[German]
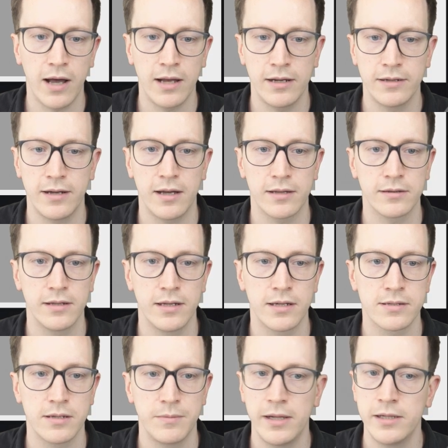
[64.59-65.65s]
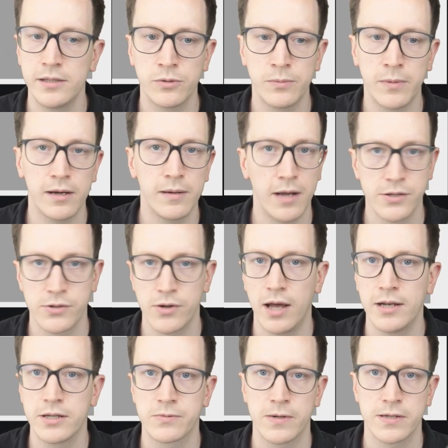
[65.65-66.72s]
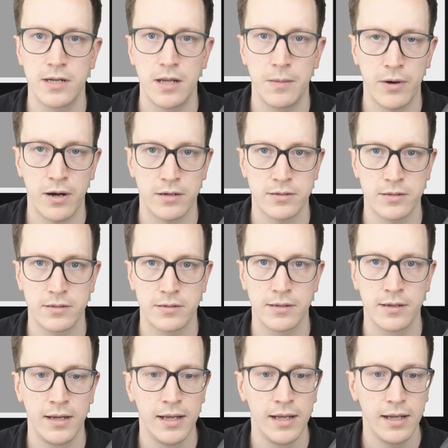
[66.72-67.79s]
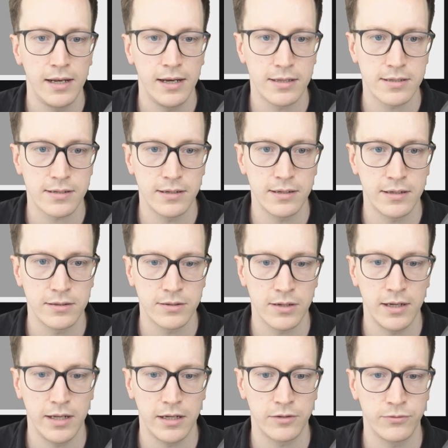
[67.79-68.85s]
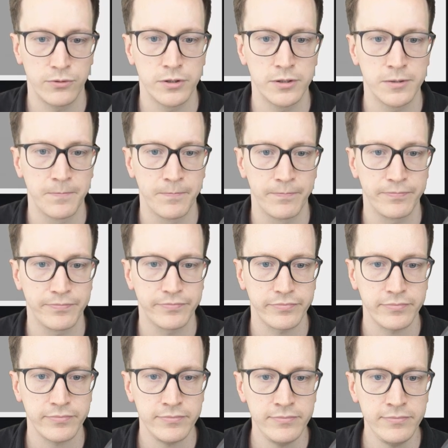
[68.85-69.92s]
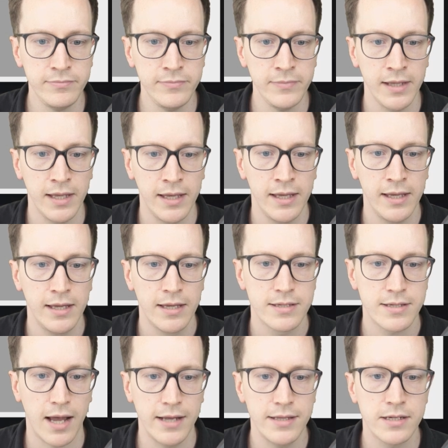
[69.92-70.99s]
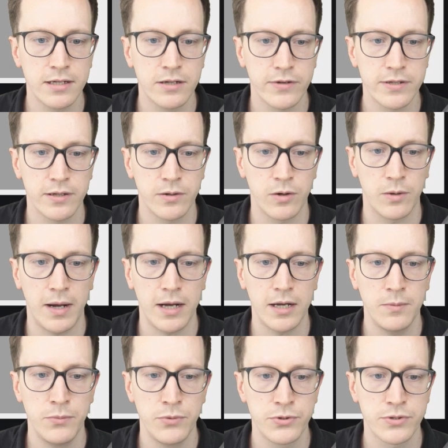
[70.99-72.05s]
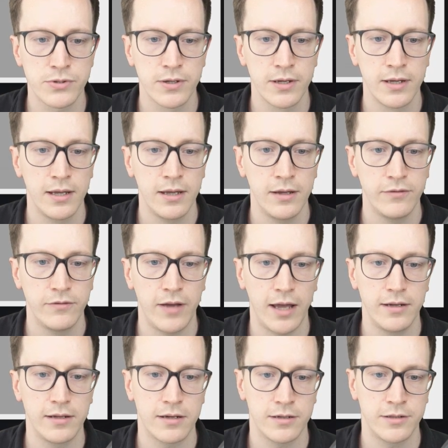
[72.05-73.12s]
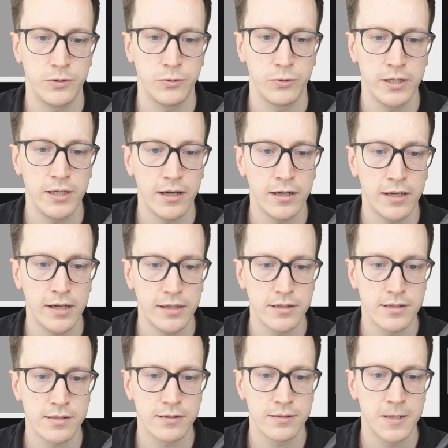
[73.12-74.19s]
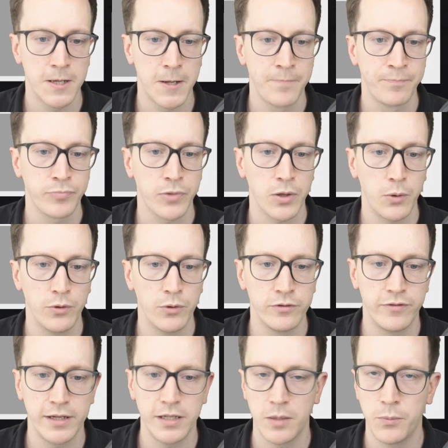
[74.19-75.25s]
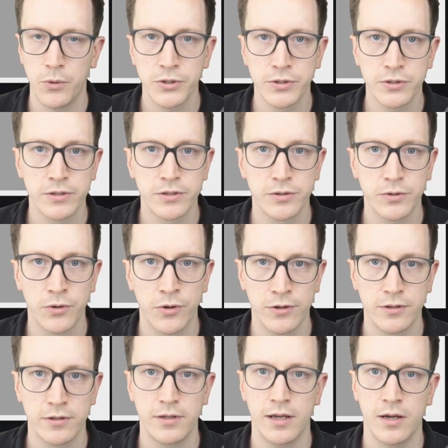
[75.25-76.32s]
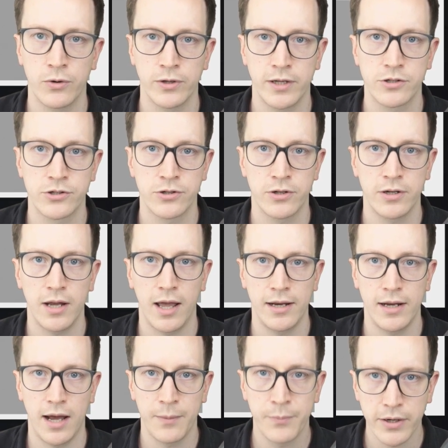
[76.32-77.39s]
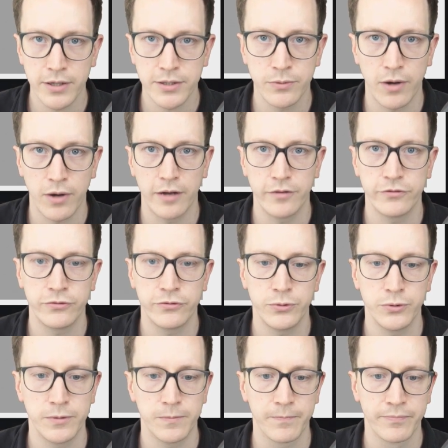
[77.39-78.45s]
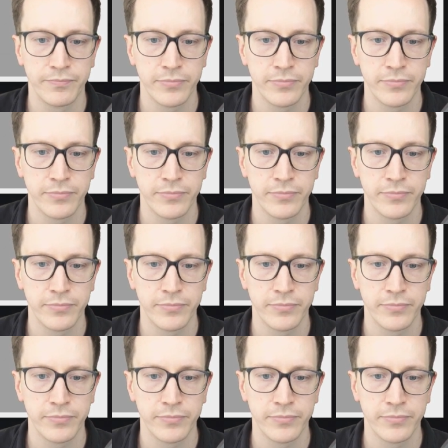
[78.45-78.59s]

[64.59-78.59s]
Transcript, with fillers: aller Daten, XML-Nummer, also alles, was in der Praxis letztlich hinterlegt wurde. Das Einzige, was ihr noch machen müsst, wäre eine Kategorie ergänzen und wenn ihr möchtet, könntet ihr auch jetzt schon eine Abrechnung anfügen.